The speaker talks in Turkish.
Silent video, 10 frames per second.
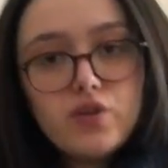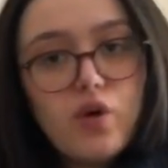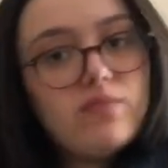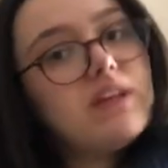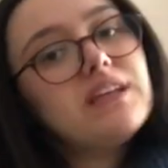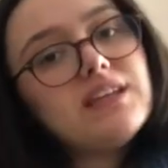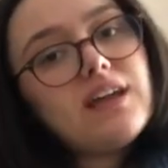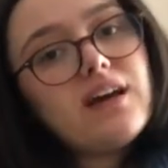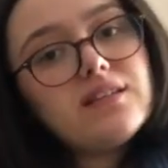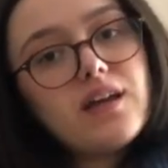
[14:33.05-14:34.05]
Gömlek
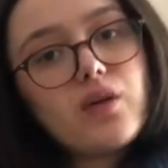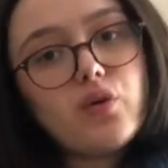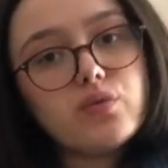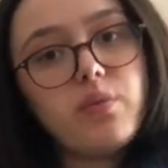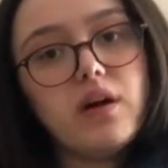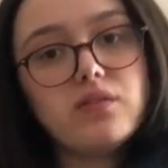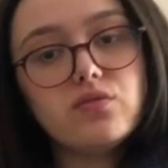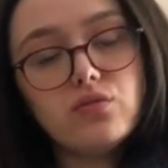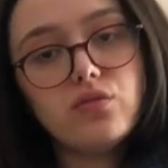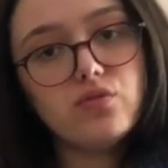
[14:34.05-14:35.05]
iade, kot
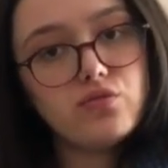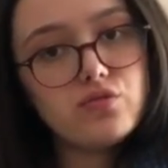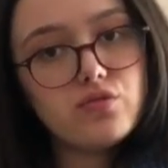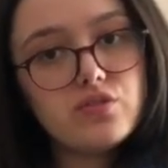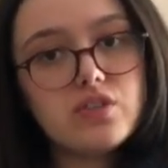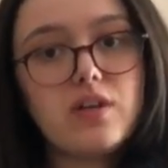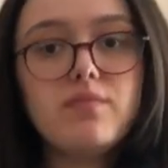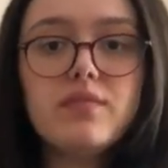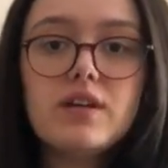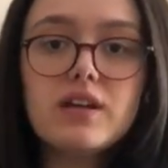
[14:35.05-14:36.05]
pantolonu düşüneceğim.